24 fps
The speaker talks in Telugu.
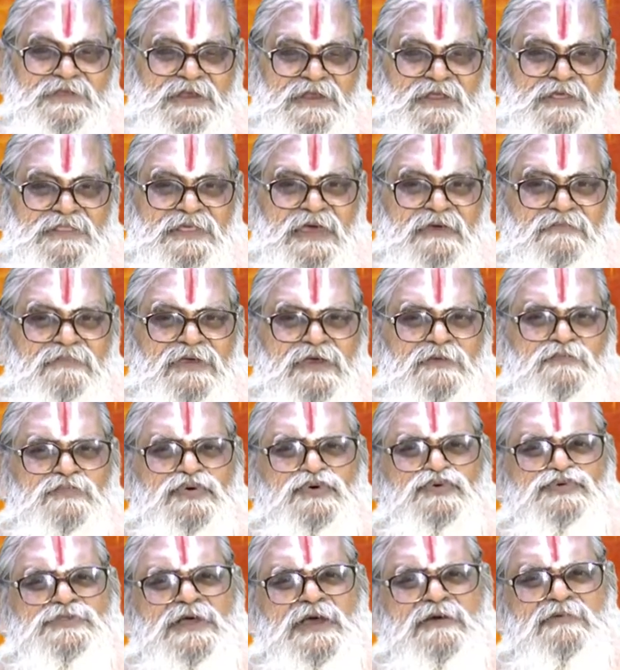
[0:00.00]
శ్రీదేవి
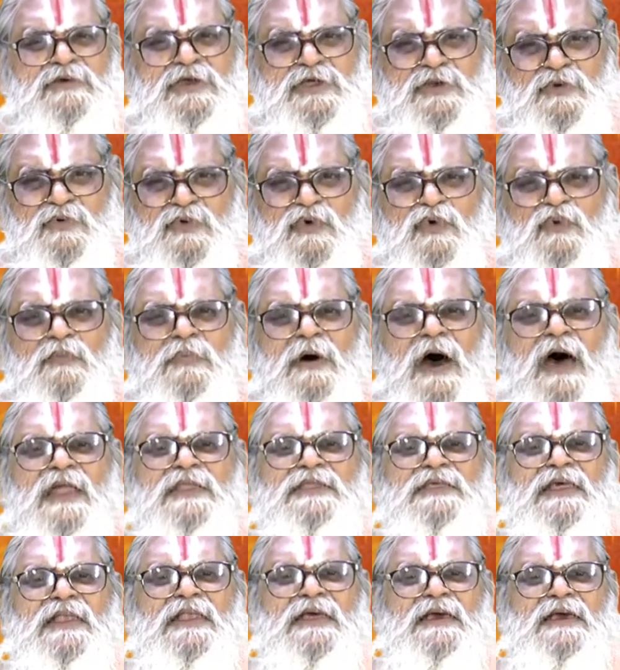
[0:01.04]
భూదేవి ఇరువురు
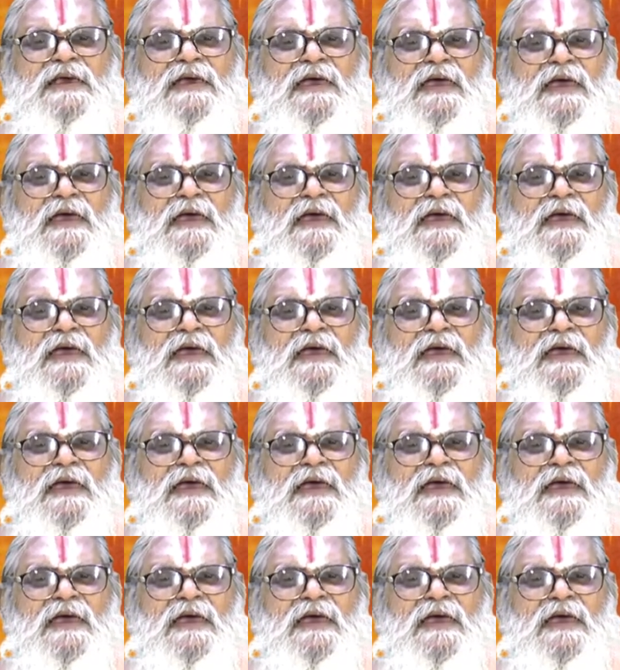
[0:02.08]
భార్యలే